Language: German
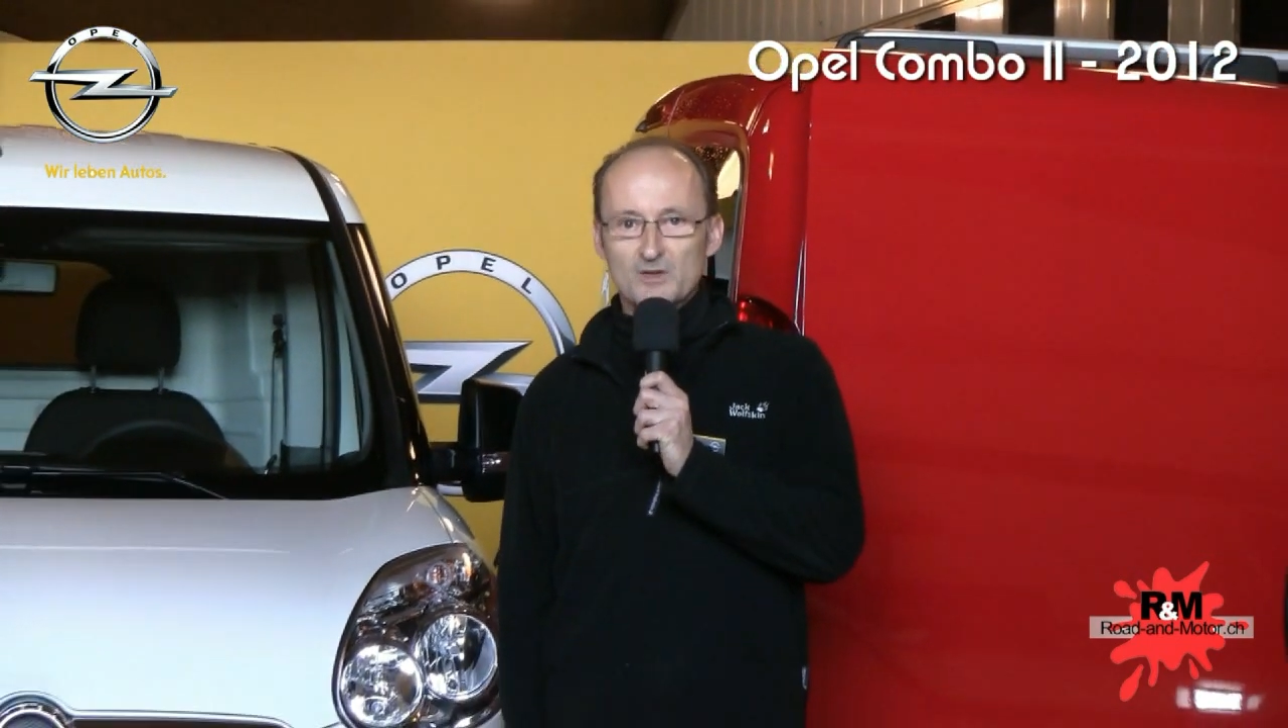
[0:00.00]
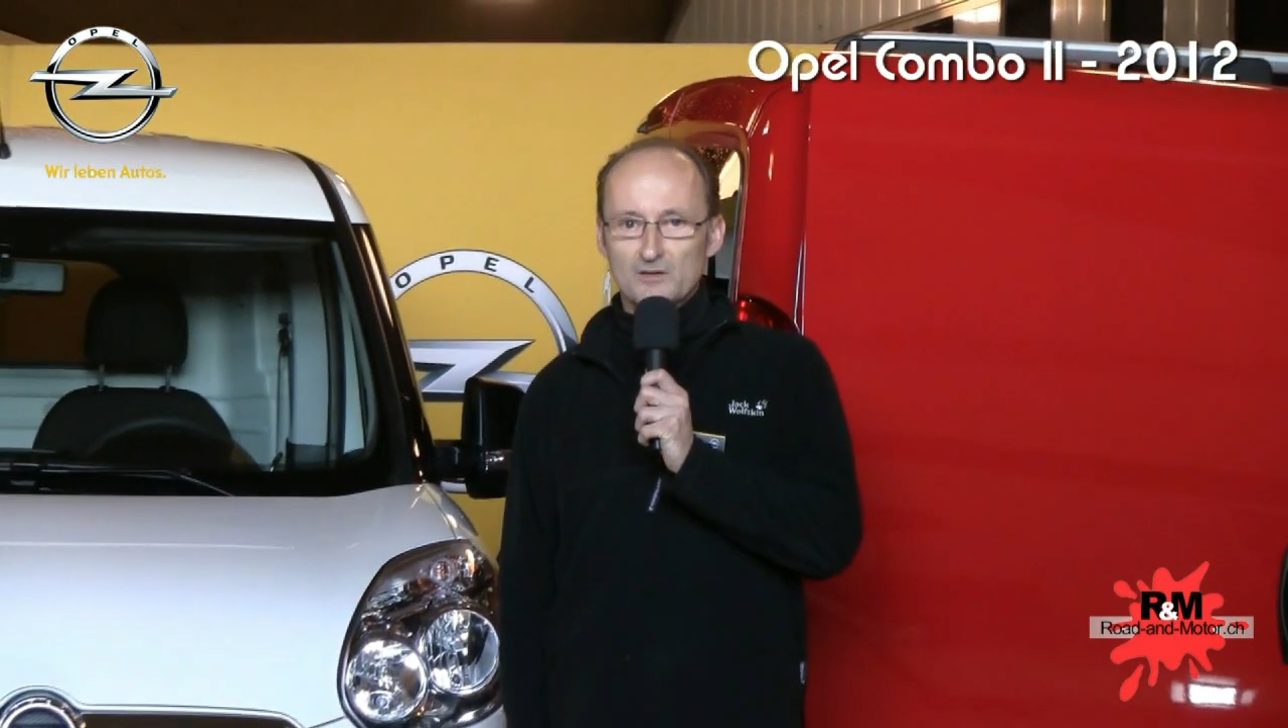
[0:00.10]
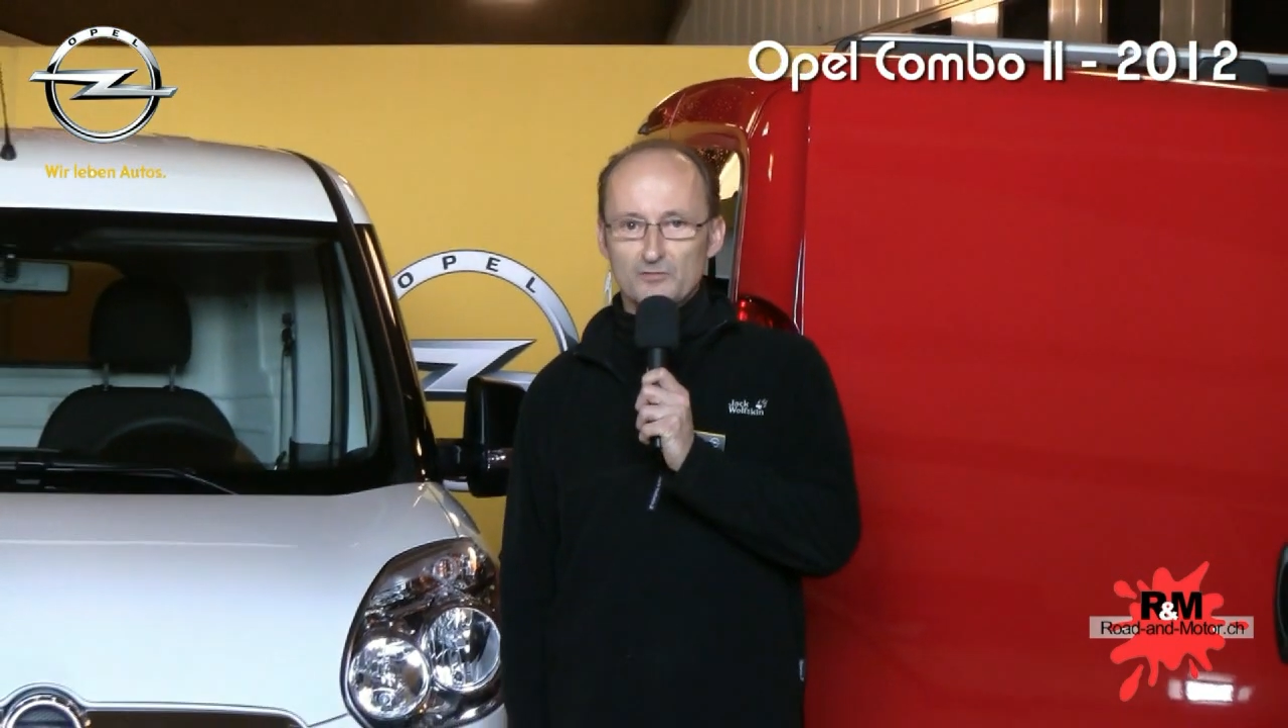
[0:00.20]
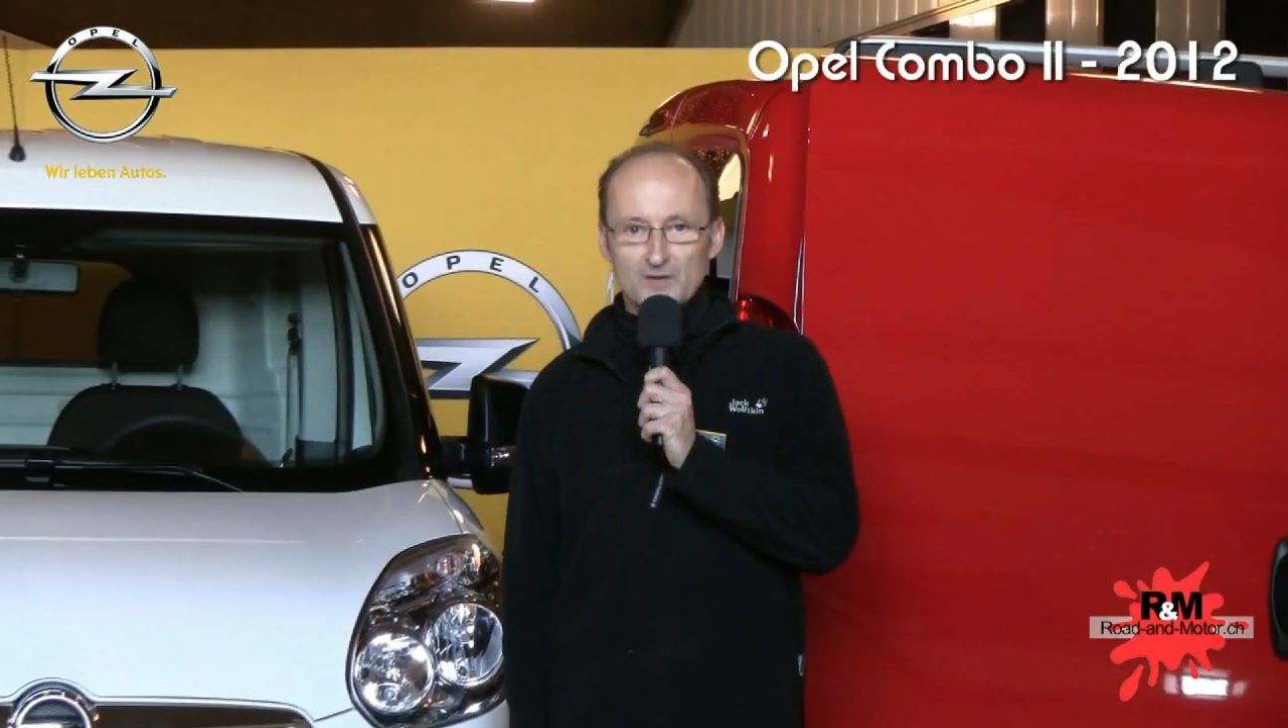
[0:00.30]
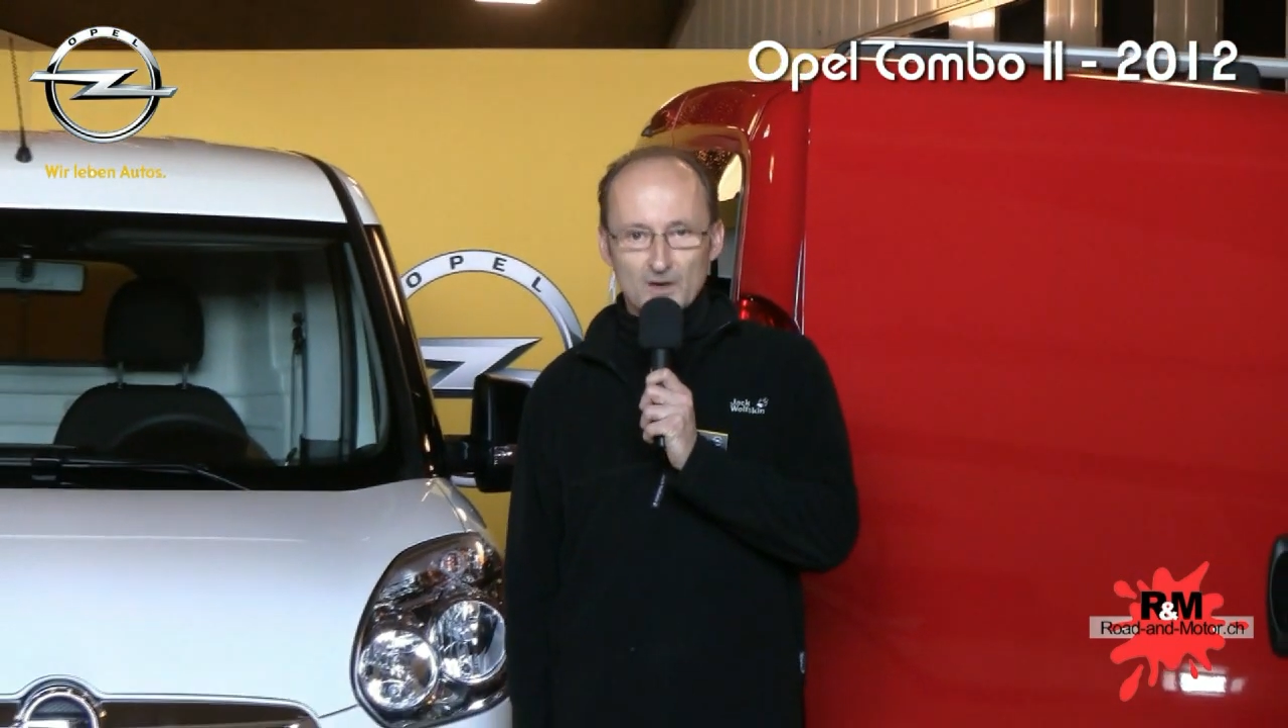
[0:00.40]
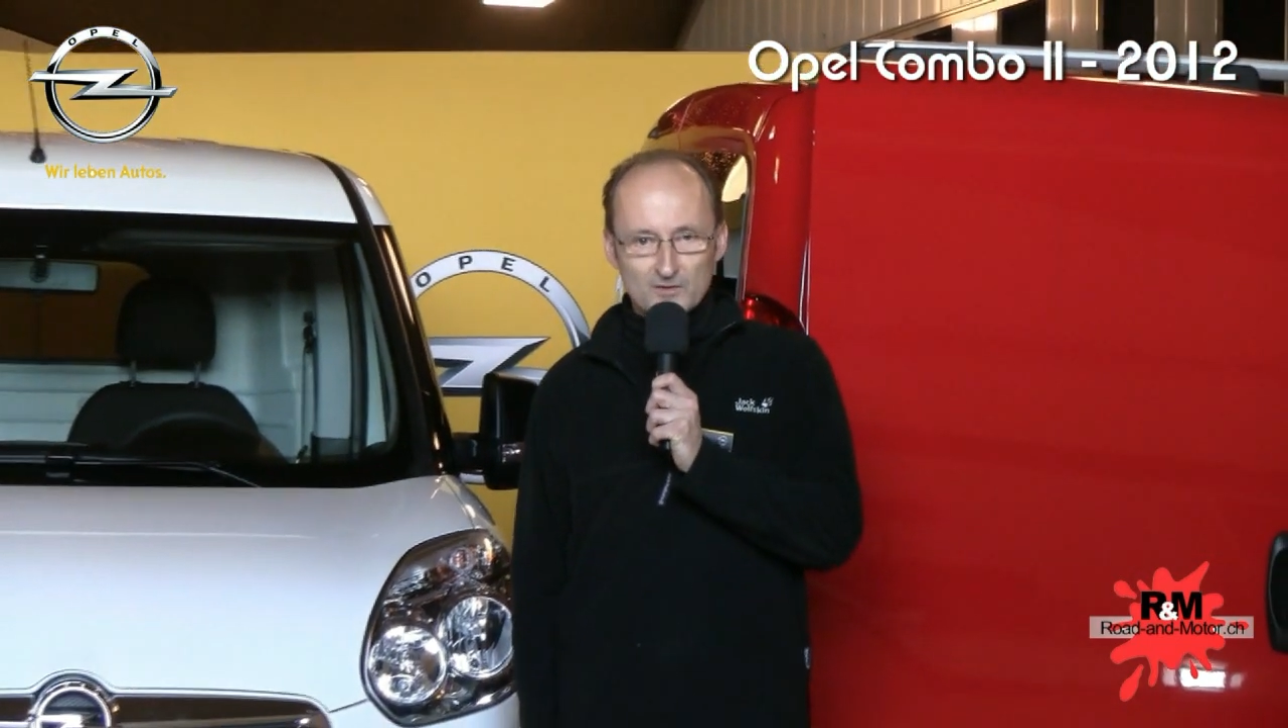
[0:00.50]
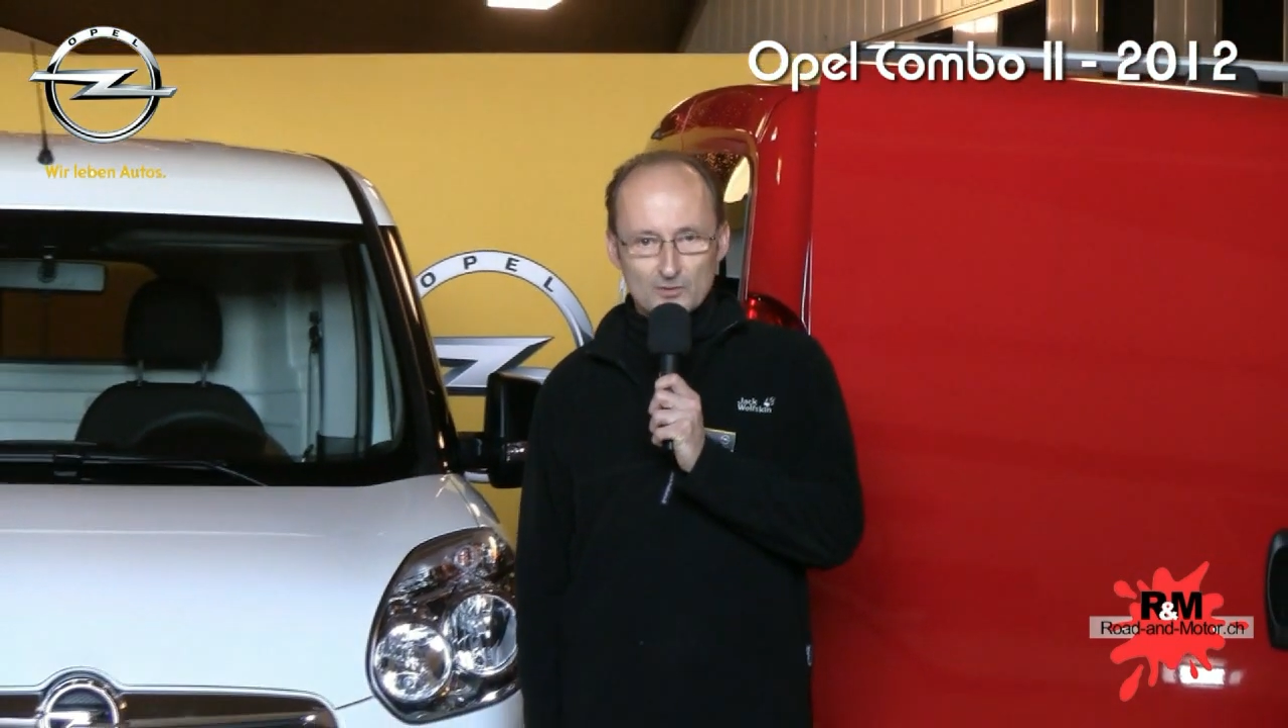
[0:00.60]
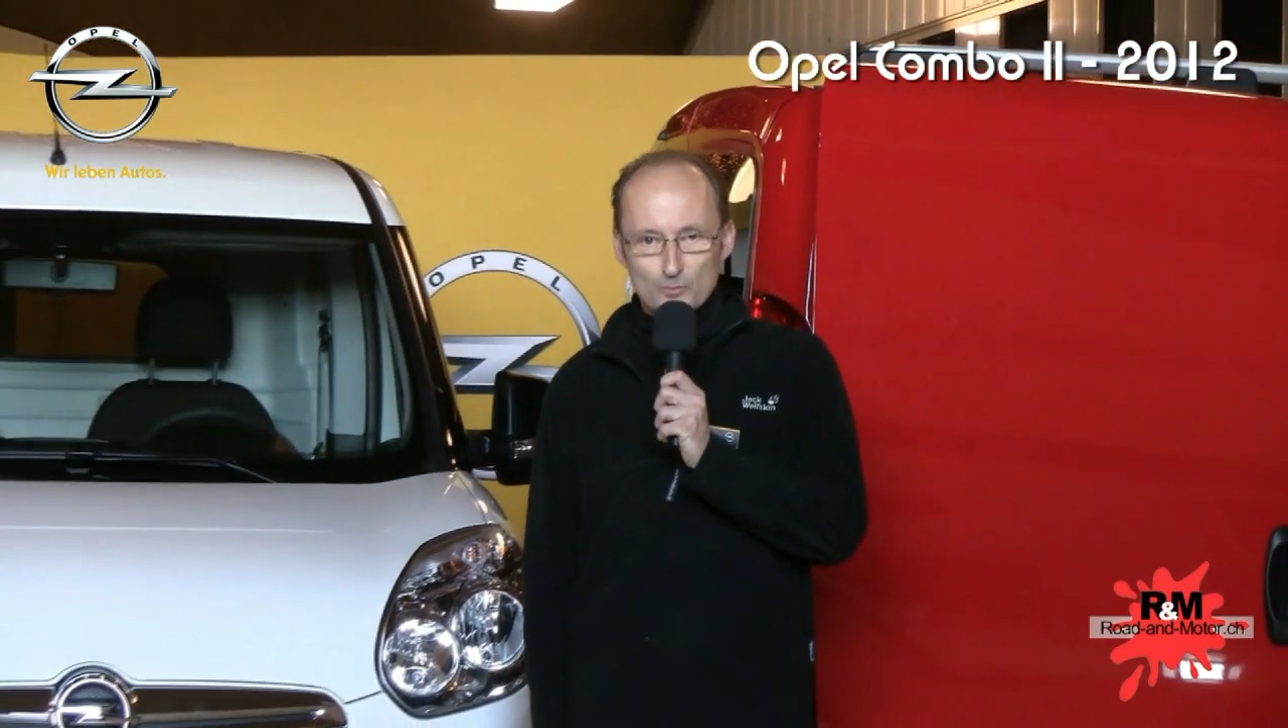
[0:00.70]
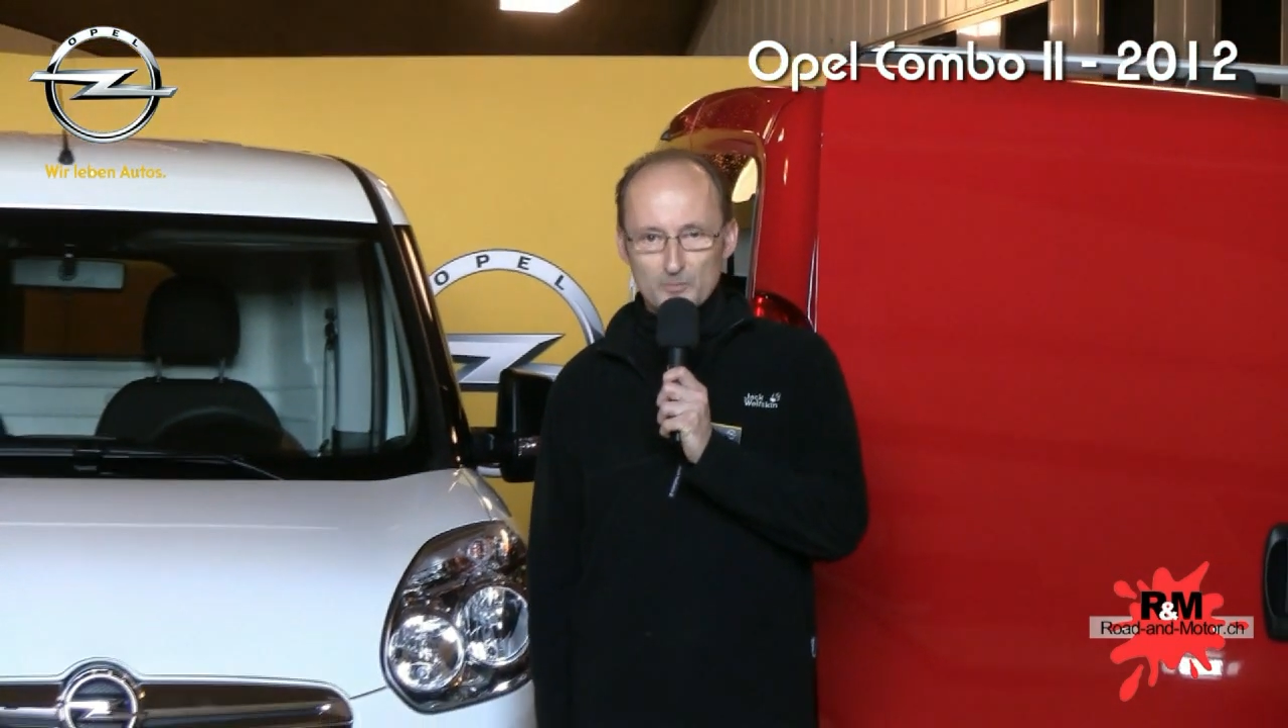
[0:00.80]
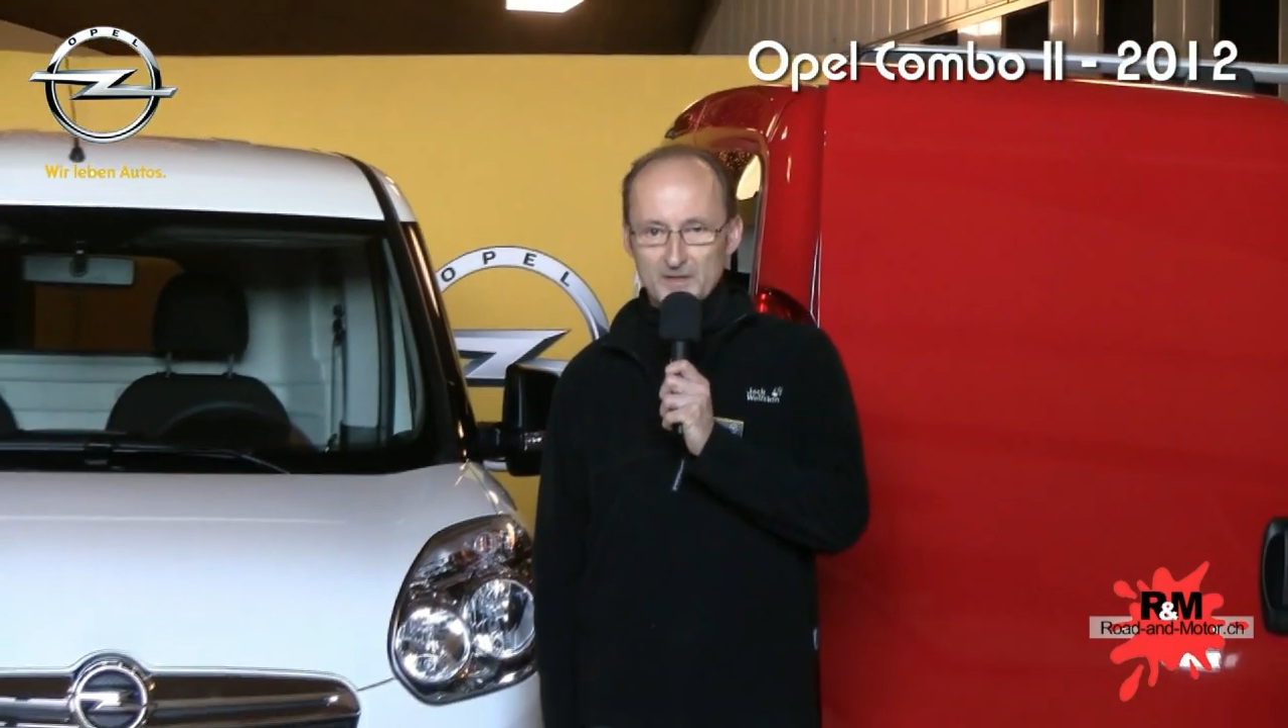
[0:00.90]
mit der fiat
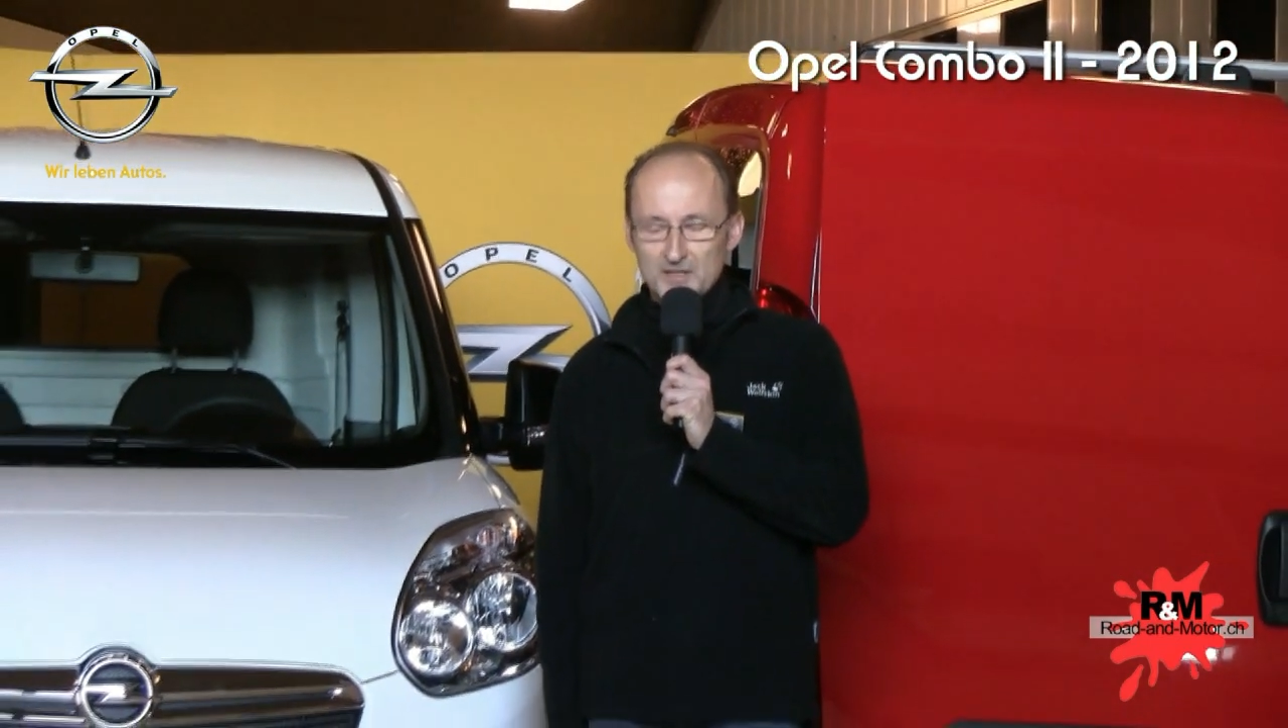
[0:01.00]
Gruppen